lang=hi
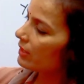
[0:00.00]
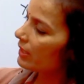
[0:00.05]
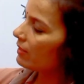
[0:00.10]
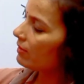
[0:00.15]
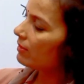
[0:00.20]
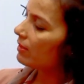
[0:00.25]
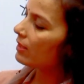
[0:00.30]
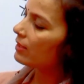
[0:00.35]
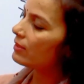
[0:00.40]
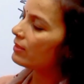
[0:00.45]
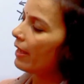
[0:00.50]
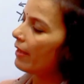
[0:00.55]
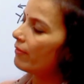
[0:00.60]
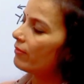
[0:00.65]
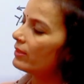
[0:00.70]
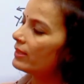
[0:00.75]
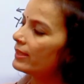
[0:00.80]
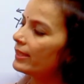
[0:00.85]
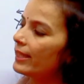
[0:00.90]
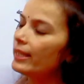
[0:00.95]
सिक्स
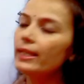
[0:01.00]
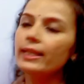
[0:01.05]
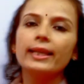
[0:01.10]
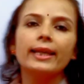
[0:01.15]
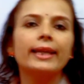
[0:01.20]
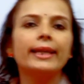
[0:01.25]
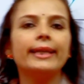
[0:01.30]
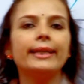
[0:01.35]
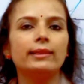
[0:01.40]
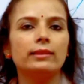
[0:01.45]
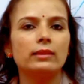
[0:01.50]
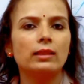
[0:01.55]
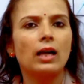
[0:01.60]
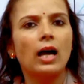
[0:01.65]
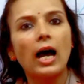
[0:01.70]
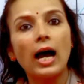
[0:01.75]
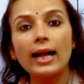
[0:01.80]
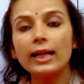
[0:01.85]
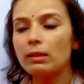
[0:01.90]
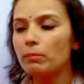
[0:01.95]
सेवन्थ एंड एट्थ
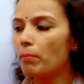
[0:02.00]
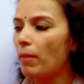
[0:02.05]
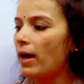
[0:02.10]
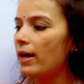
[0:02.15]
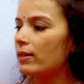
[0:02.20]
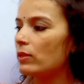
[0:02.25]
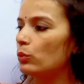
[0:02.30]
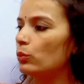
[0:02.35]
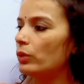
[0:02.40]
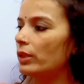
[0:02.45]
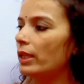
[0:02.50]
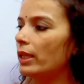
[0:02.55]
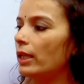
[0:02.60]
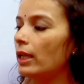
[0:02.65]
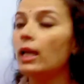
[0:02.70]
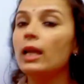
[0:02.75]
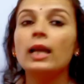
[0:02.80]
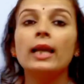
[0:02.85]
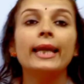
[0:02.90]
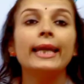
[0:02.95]
आठ पार्ट्स होते
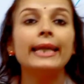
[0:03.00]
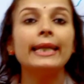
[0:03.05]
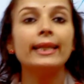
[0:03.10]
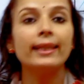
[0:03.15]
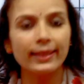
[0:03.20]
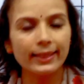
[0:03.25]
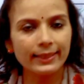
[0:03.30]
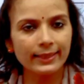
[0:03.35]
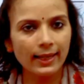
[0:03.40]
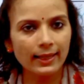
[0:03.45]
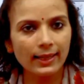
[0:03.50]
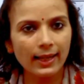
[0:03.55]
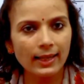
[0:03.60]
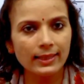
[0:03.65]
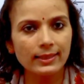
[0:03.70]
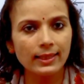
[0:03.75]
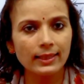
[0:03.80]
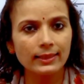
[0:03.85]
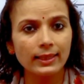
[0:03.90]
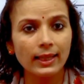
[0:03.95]
हैं इन्हें क्या
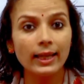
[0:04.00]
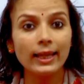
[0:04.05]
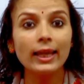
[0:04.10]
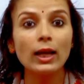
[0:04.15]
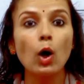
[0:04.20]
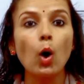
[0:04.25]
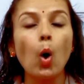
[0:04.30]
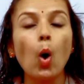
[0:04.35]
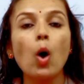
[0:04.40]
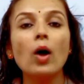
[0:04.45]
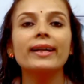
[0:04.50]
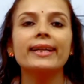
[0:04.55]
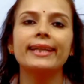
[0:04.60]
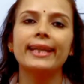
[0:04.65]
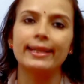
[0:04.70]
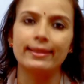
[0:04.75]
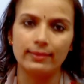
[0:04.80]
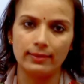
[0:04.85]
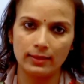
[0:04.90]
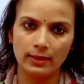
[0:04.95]
कहा जाता है
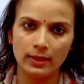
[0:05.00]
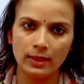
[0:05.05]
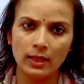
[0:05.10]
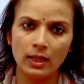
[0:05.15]
ऑक्टेंड